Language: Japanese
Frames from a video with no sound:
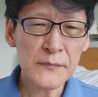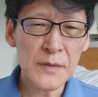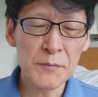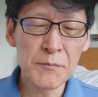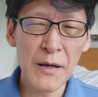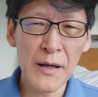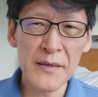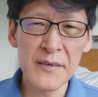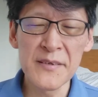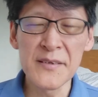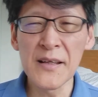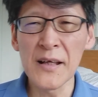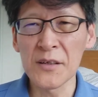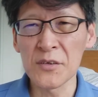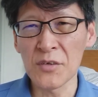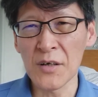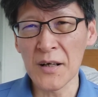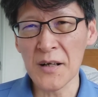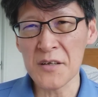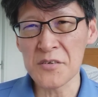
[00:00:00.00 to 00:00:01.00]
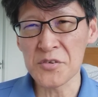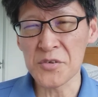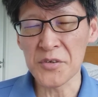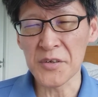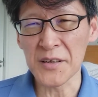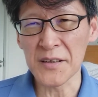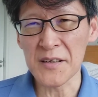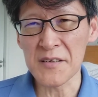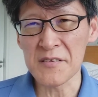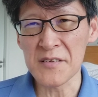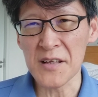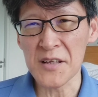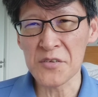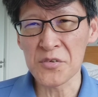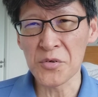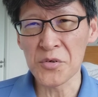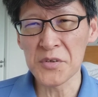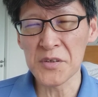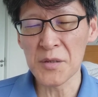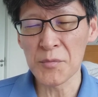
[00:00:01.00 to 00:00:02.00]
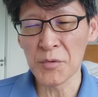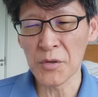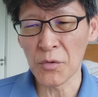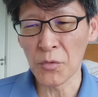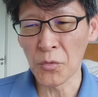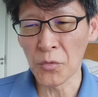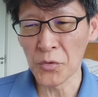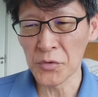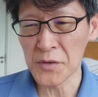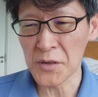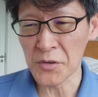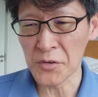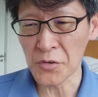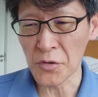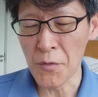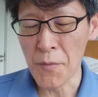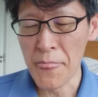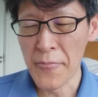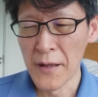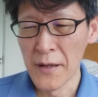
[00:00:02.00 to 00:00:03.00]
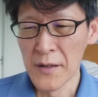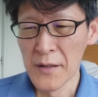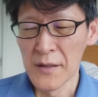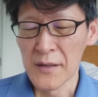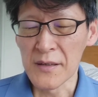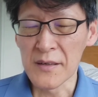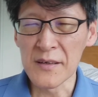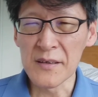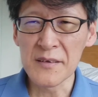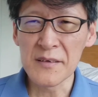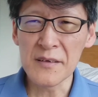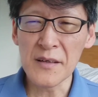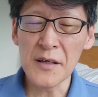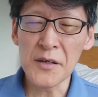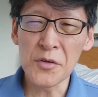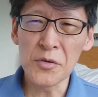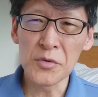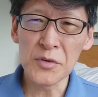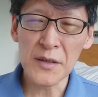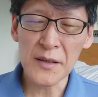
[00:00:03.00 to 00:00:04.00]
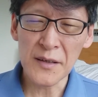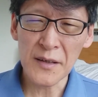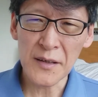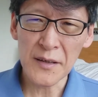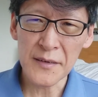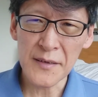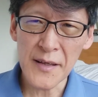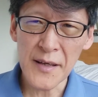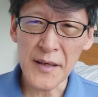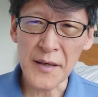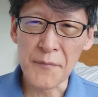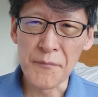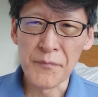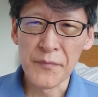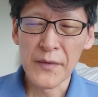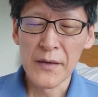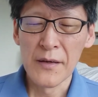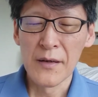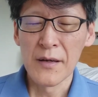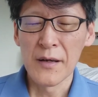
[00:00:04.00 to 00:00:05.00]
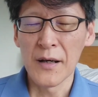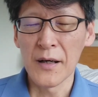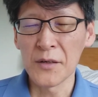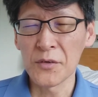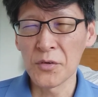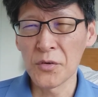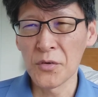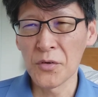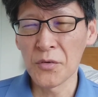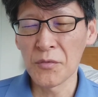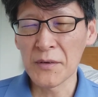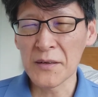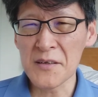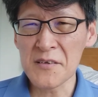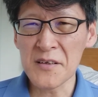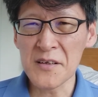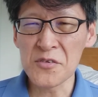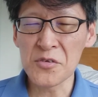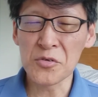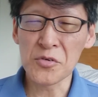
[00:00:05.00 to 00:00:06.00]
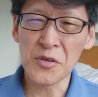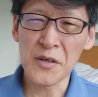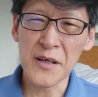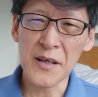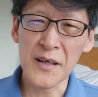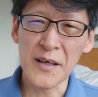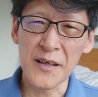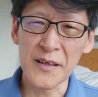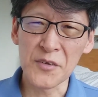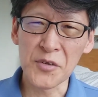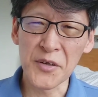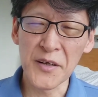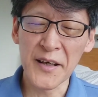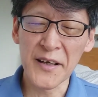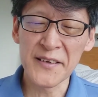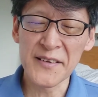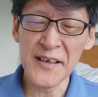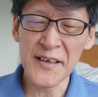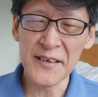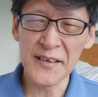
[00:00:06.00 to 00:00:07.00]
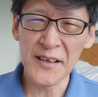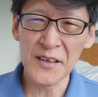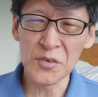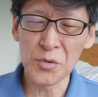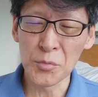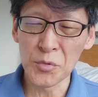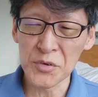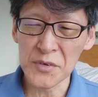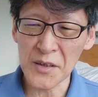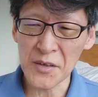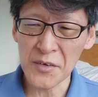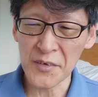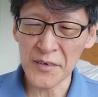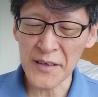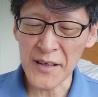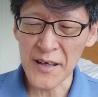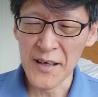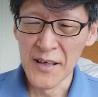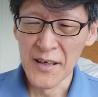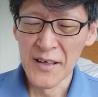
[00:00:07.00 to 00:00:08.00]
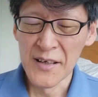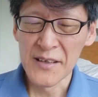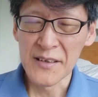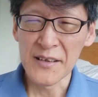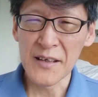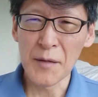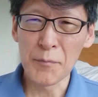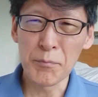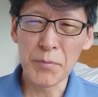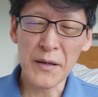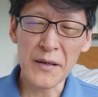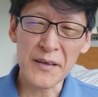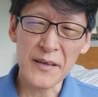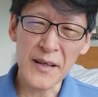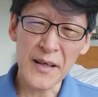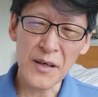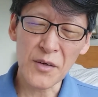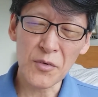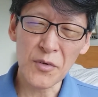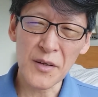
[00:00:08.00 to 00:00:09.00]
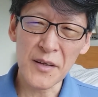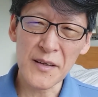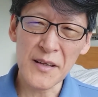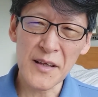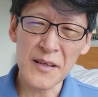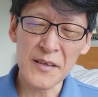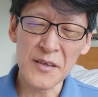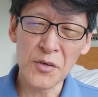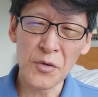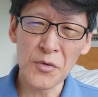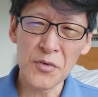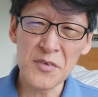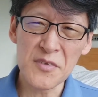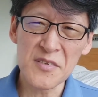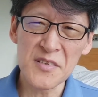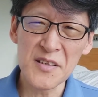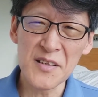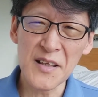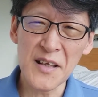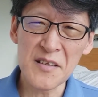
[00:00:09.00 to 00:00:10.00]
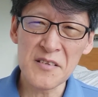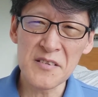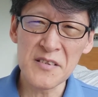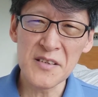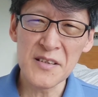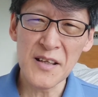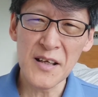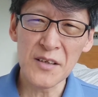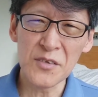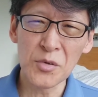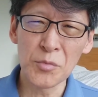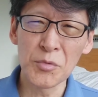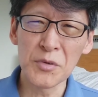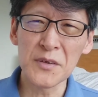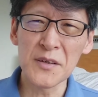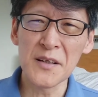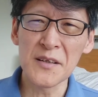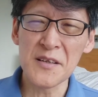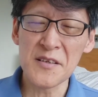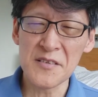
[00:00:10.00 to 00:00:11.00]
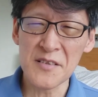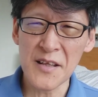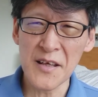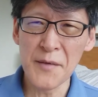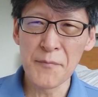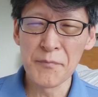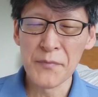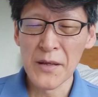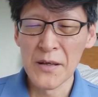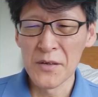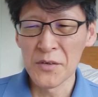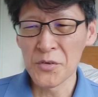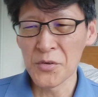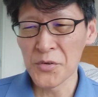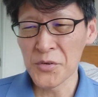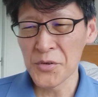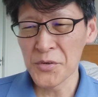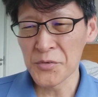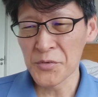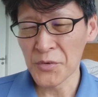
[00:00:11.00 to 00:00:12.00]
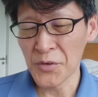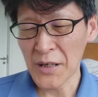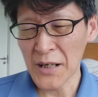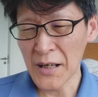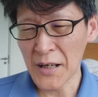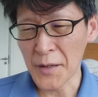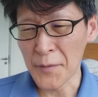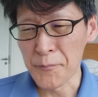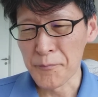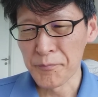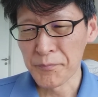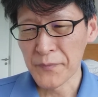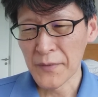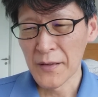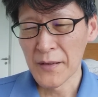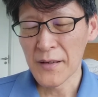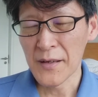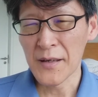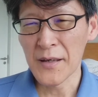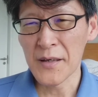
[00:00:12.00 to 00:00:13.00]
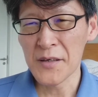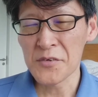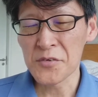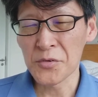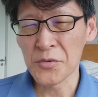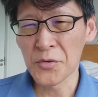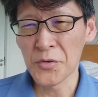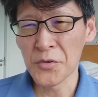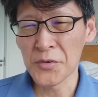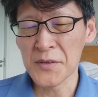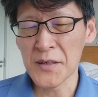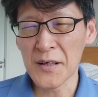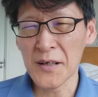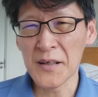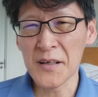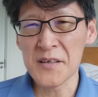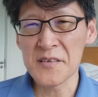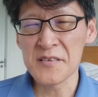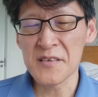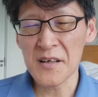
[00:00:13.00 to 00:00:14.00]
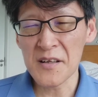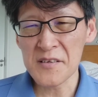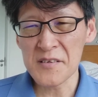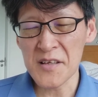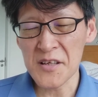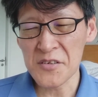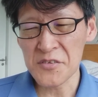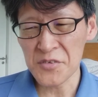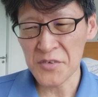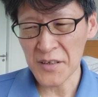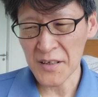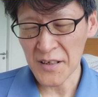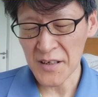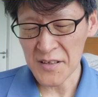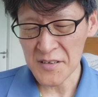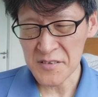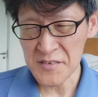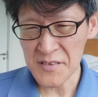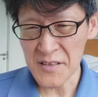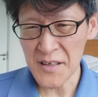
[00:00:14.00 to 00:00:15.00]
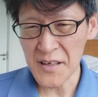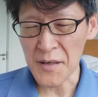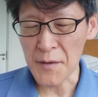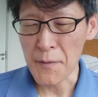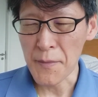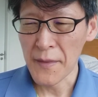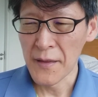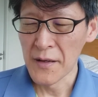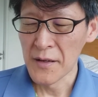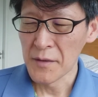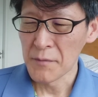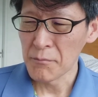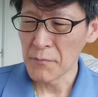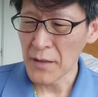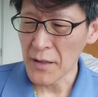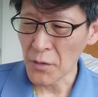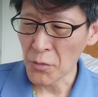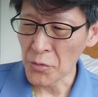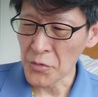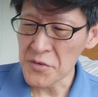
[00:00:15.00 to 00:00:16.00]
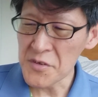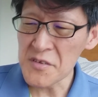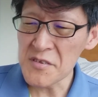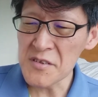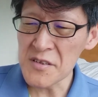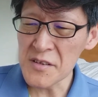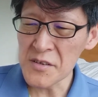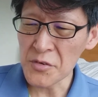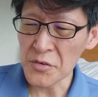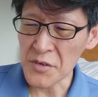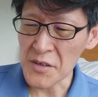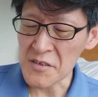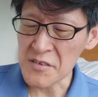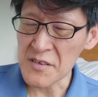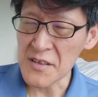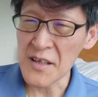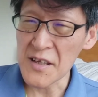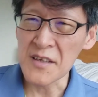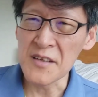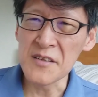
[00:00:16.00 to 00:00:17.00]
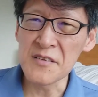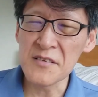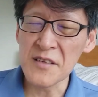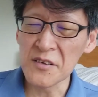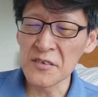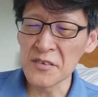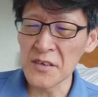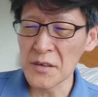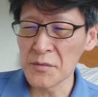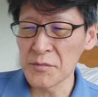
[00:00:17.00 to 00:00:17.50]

まあ、避難の嵐というかですね、そういったものが起こっているといったような中で、あの、私がちょっとね、取り上げたいなと思ったのはね、やっぱりね、これね、日本人らしいなと思ったんですね。というのが、えー、その高梨沙羅選手に関して、まあ、ご自身のですね、インスタグラ